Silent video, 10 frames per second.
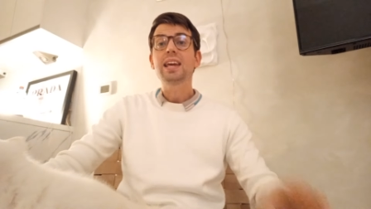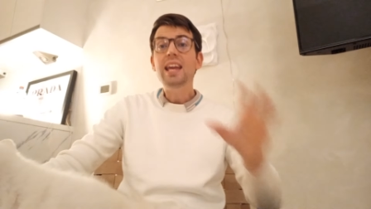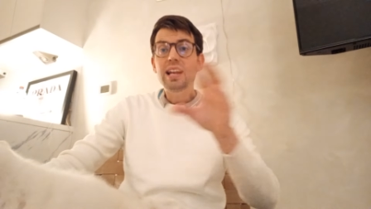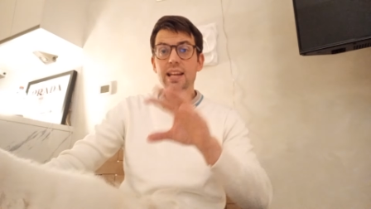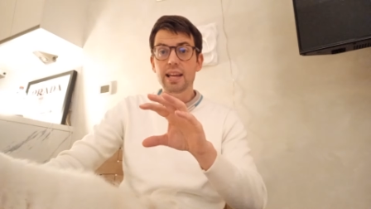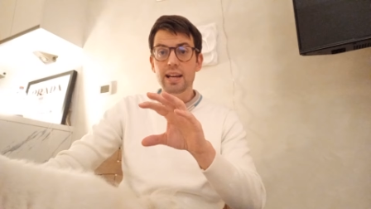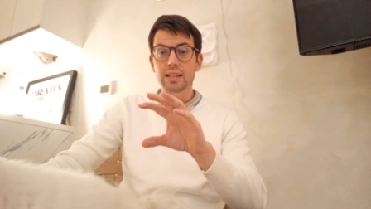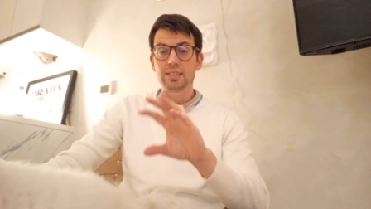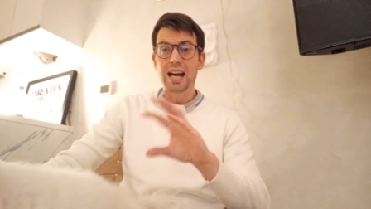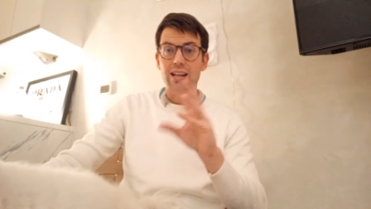
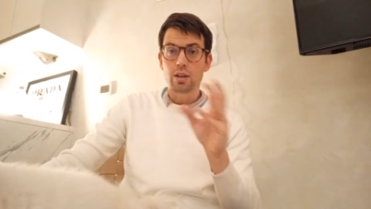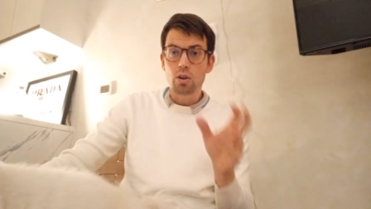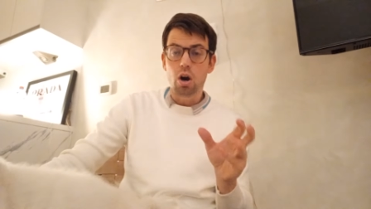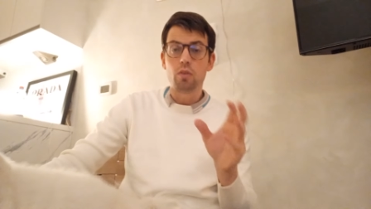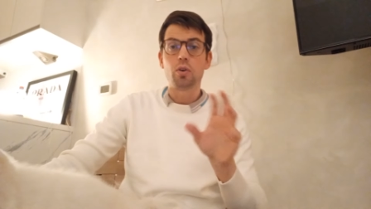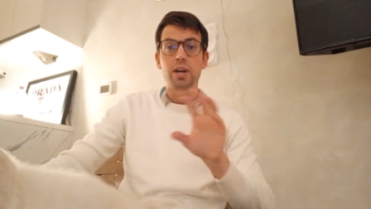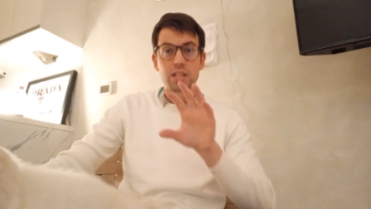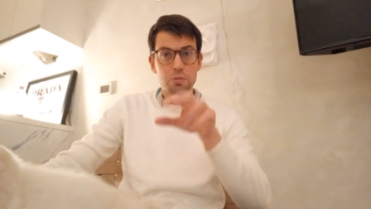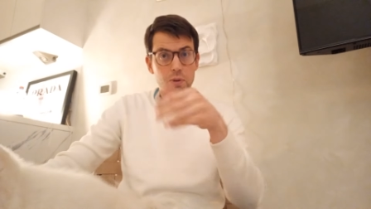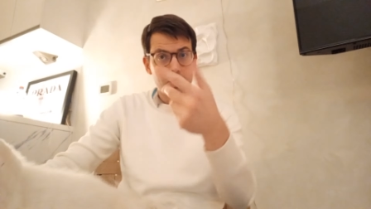Healing tra rinnovo
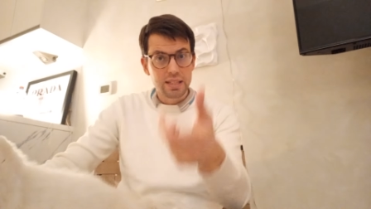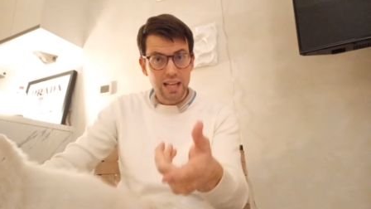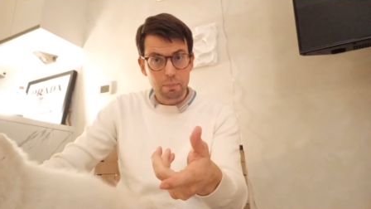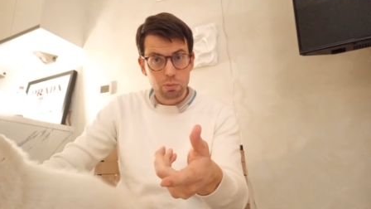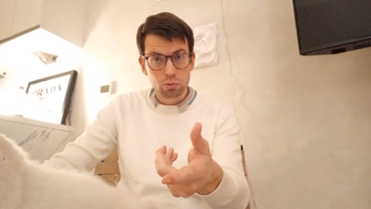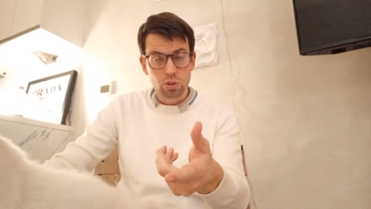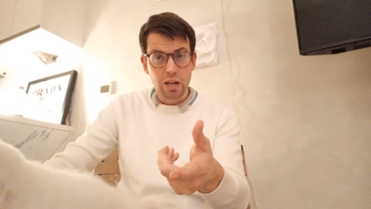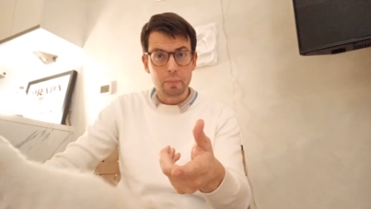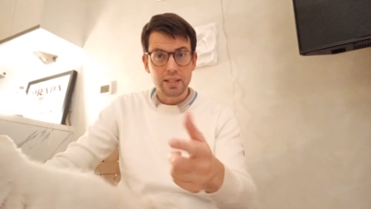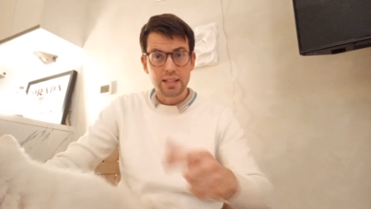e disponibilità appunto
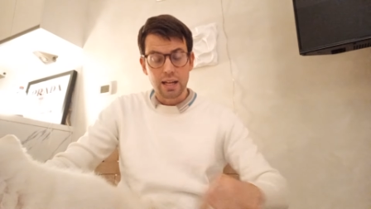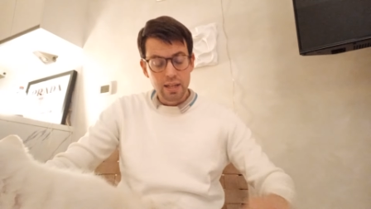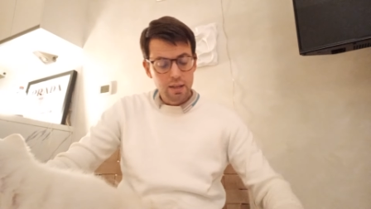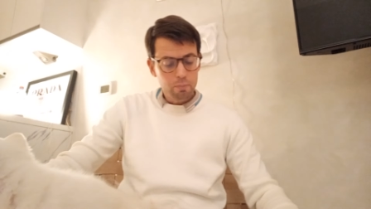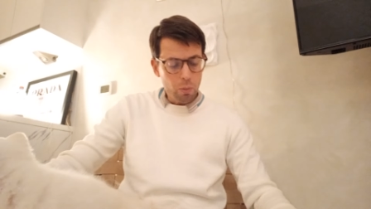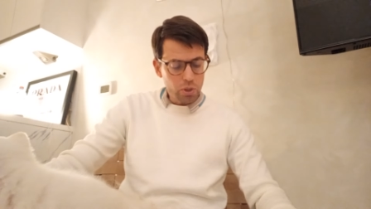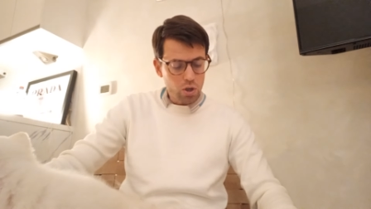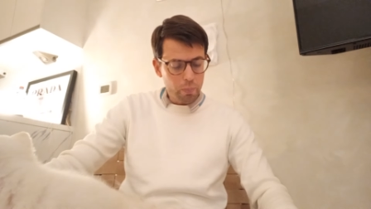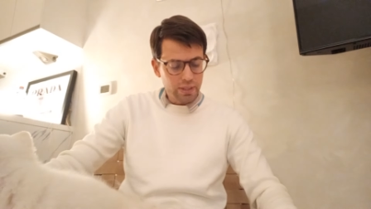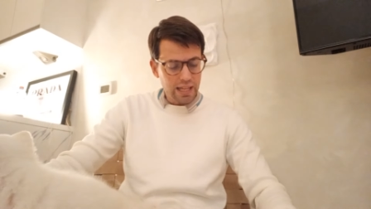nella partita proprio
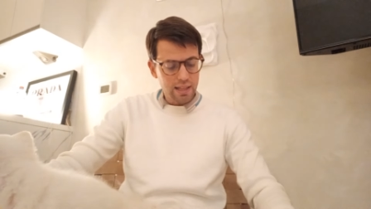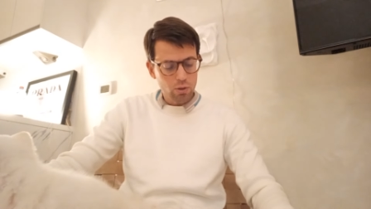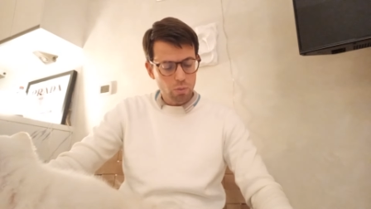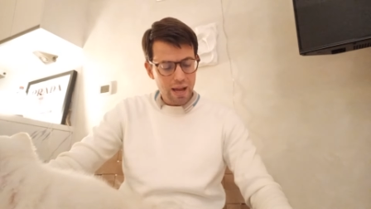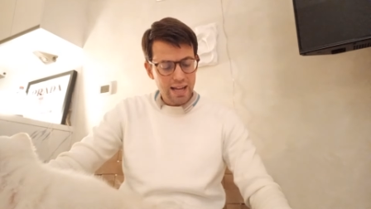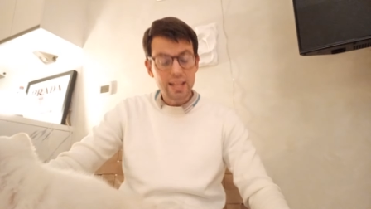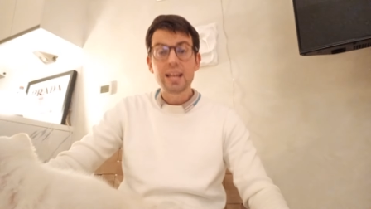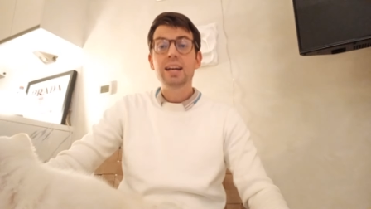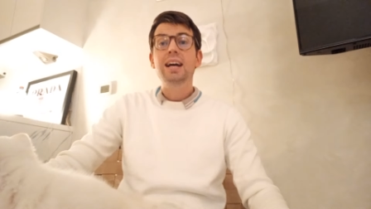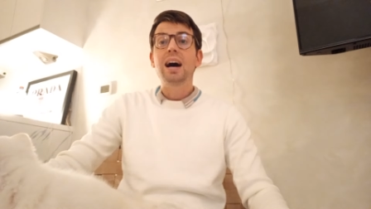di Coppa Italia di
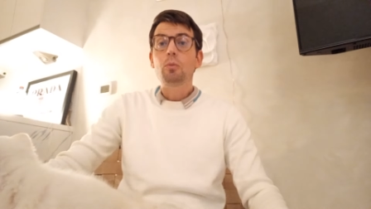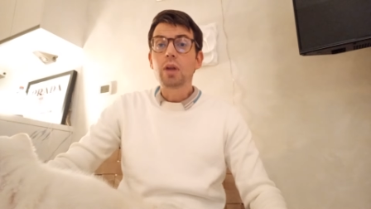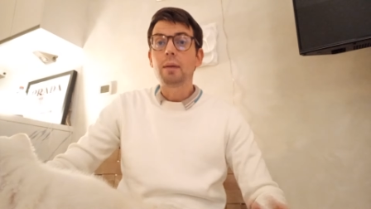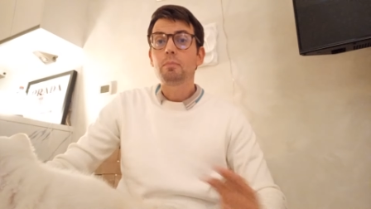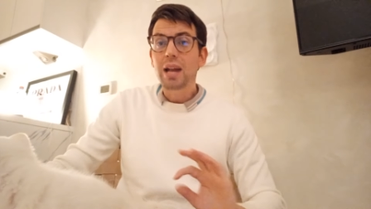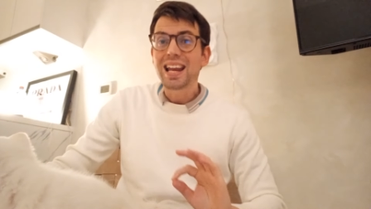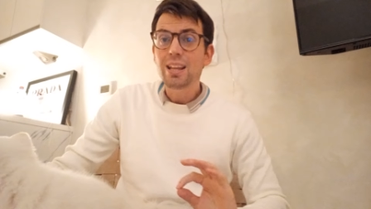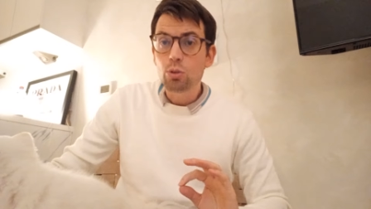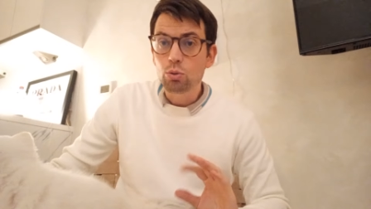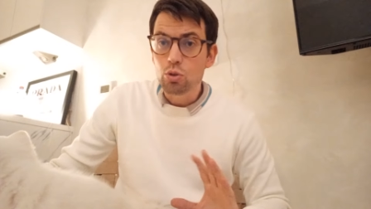domani. Una, un
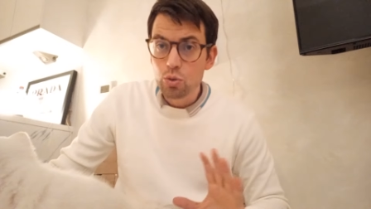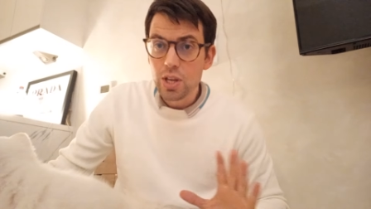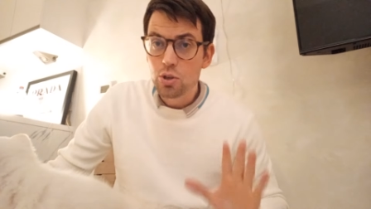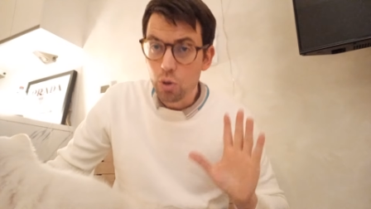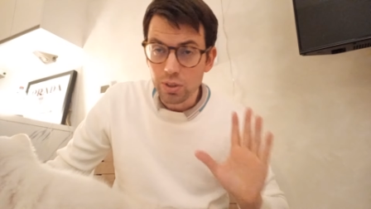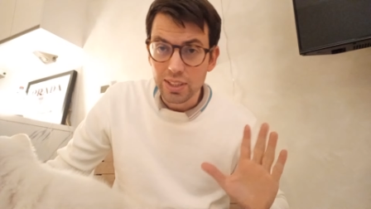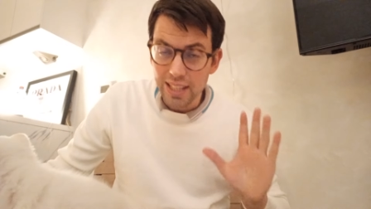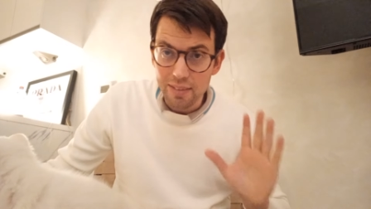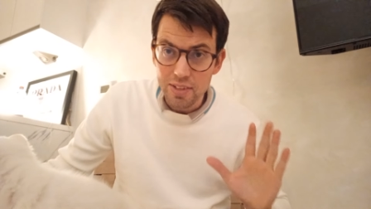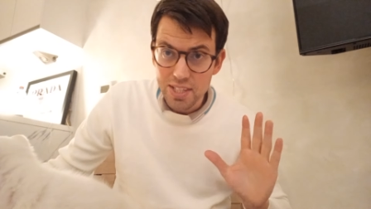aneddoto sugli ascolti
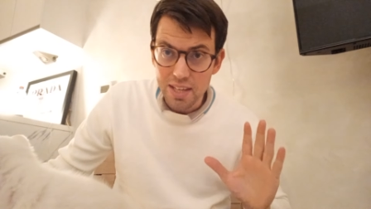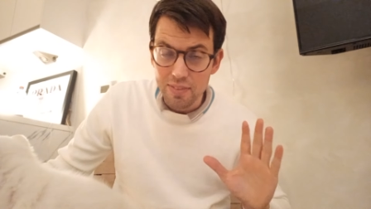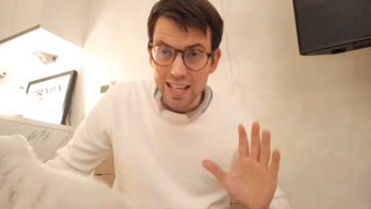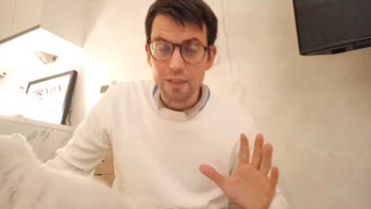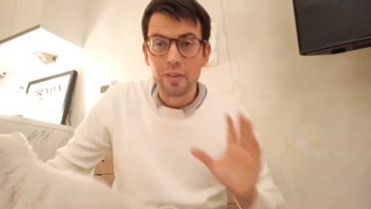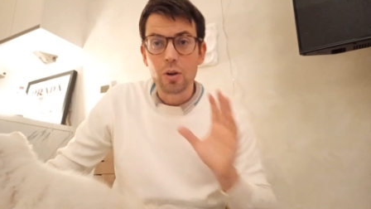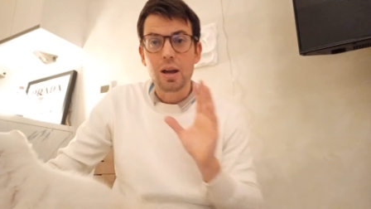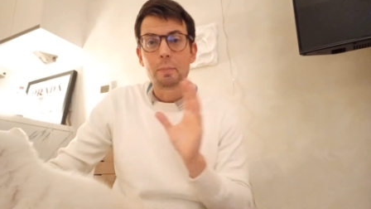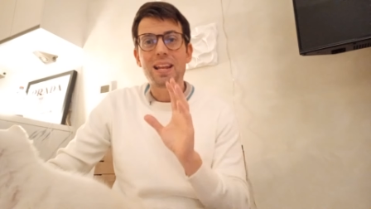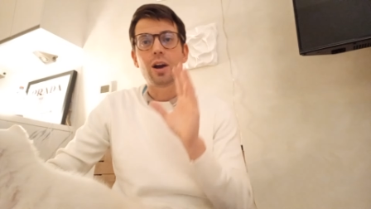televisivi che fanno
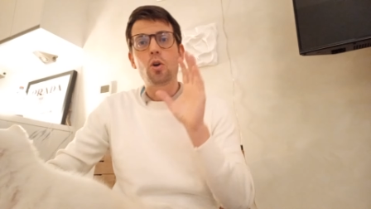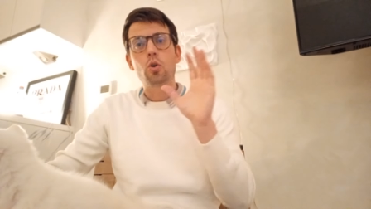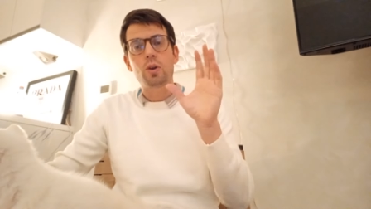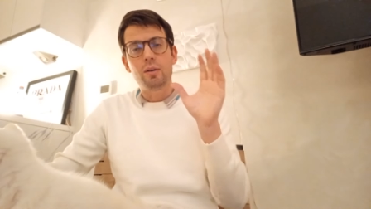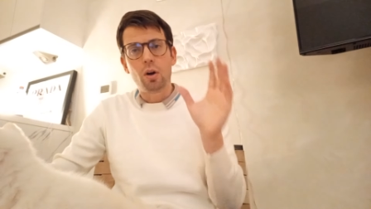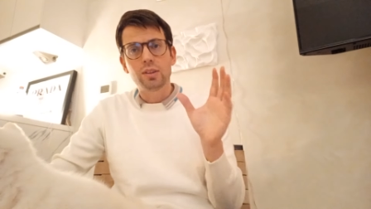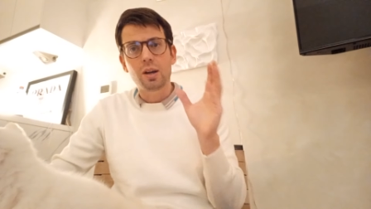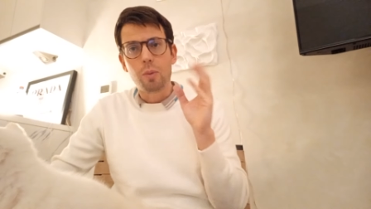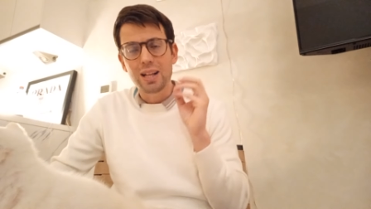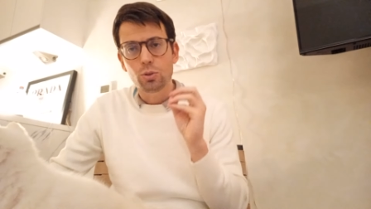capire ancora una
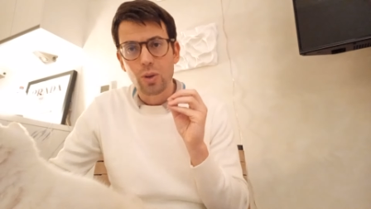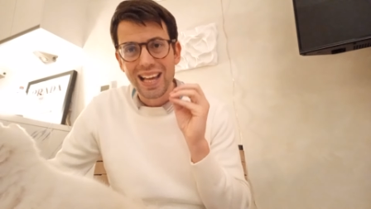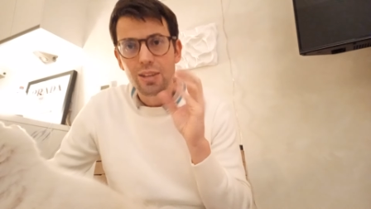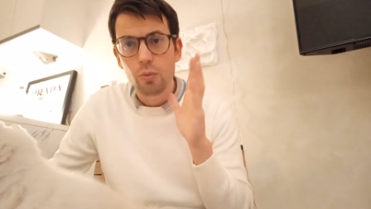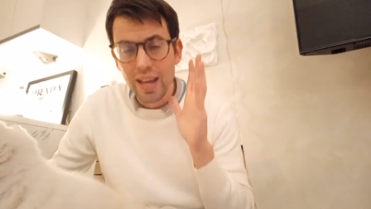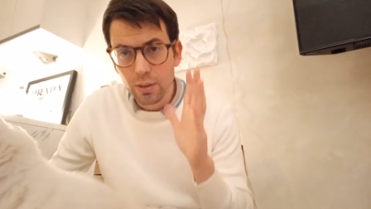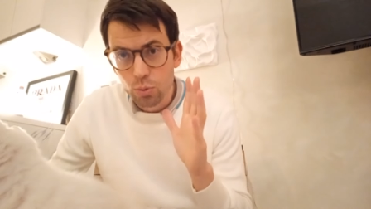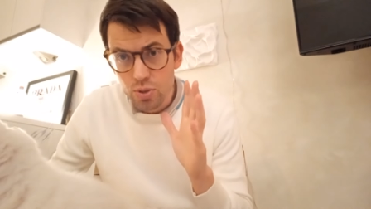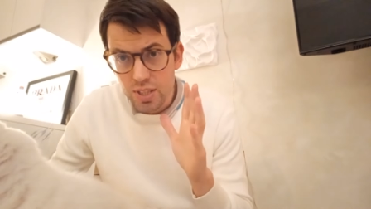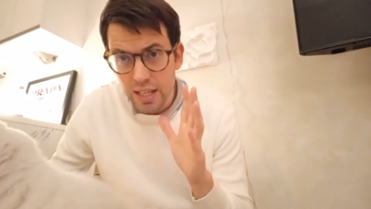volta quanto la
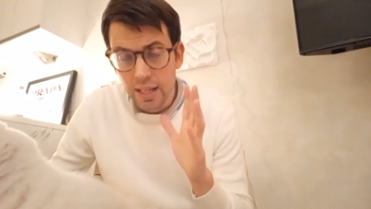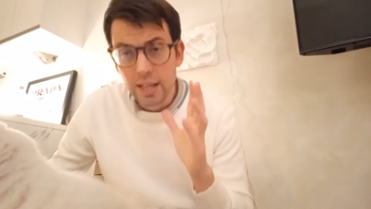Juventus